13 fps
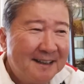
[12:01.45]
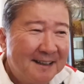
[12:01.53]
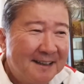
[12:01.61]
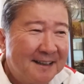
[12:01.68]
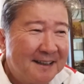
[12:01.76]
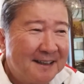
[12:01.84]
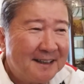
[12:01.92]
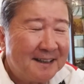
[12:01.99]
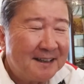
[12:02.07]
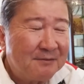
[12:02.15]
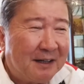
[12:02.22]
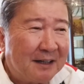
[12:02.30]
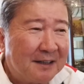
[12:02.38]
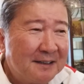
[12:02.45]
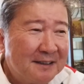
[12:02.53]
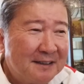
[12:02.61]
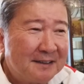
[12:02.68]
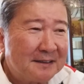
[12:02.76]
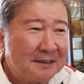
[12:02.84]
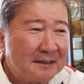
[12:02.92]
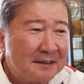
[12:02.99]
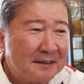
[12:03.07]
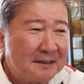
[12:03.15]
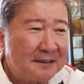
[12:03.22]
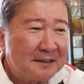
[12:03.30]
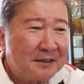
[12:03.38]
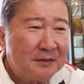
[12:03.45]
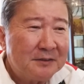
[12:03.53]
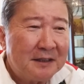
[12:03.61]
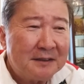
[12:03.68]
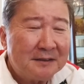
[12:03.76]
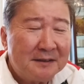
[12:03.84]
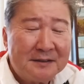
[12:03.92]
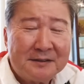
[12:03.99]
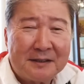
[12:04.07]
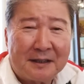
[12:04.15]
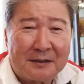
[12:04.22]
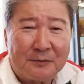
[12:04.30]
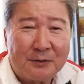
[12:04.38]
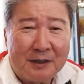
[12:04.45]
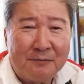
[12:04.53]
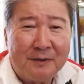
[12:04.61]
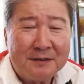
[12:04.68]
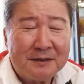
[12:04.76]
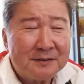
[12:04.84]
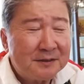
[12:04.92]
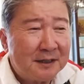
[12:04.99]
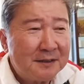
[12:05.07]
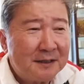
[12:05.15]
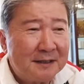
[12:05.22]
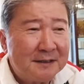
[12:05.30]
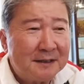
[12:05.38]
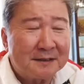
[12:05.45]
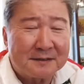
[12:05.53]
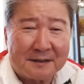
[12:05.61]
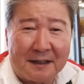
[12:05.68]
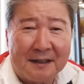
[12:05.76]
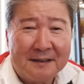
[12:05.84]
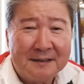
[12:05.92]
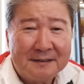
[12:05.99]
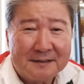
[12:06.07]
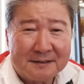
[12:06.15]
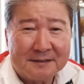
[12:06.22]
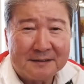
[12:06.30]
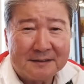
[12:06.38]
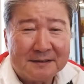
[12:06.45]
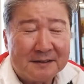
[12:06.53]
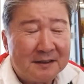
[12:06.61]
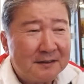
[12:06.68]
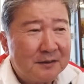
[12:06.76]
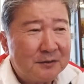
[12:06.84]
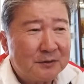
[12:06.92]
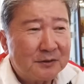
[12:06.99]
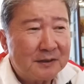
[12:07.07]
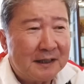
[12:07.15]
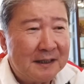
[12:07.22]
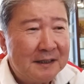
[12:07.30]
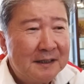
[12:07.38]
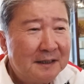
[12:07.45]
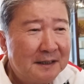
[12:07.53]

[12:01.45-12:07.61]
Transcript: で、まあ、CF ネッツなんかもね、面接されたらいいんじゃないですか。ということで、